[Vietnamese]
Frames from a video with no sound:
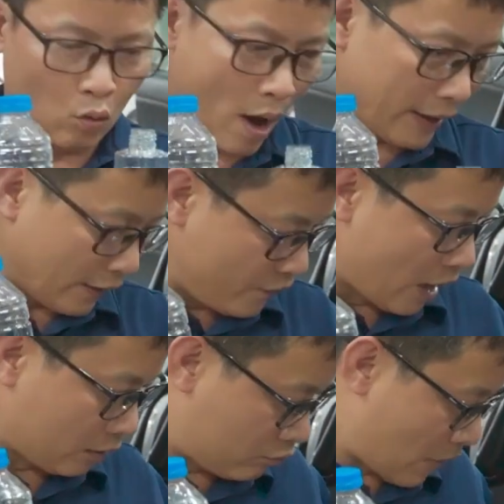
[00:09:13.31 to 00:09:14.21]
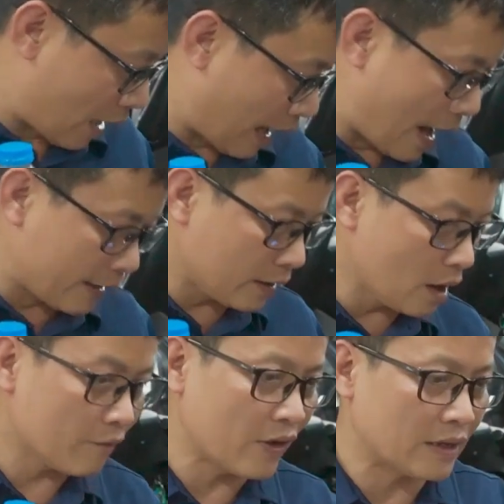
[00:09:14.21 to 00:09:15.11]
Ngoài cái việc mà cái
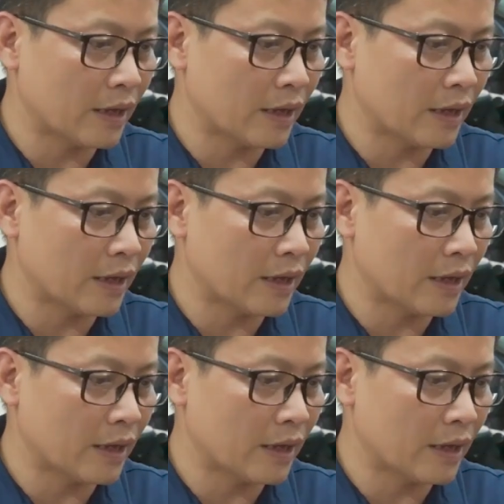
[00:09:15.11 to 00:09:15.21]
vệ